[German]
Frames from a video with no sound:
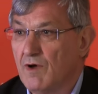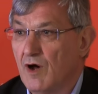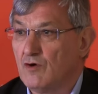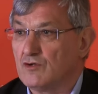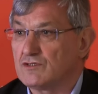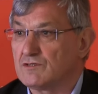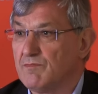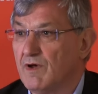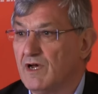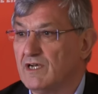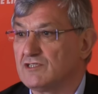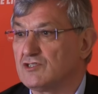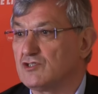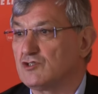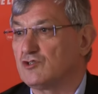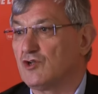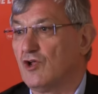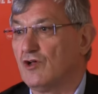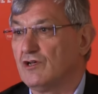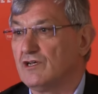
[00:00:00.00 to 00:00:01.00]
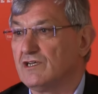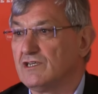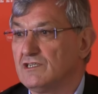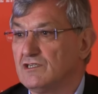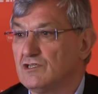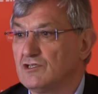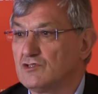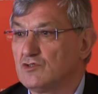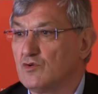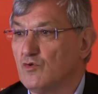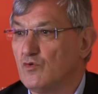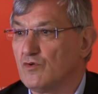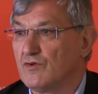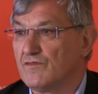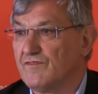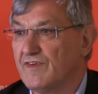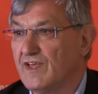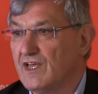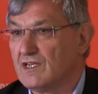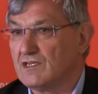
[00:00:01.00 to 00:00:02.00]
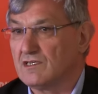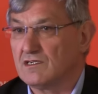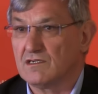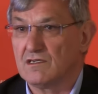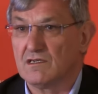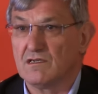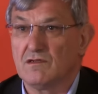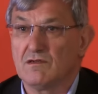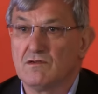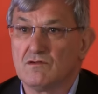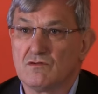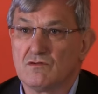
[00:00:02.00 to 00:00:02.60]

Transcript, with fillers: Ausmaß Steuer hinterzogen werden,